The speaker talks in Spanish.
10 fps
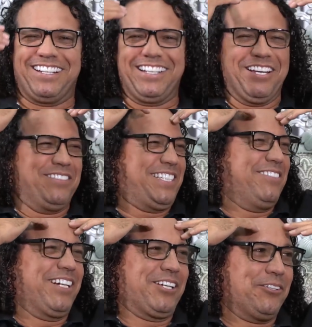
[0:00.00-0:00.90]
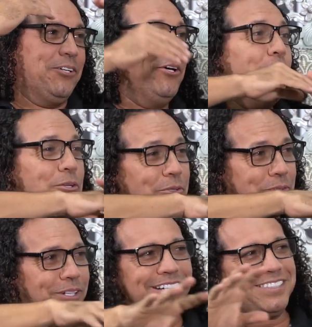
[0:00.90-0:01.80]
Sabina, a mí se me quedó,
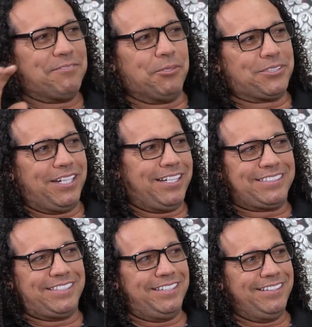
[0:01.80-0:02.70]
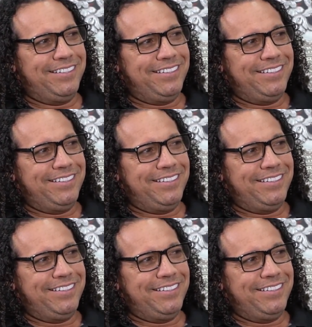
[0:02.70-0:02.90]
yo todas esas voces las hacía.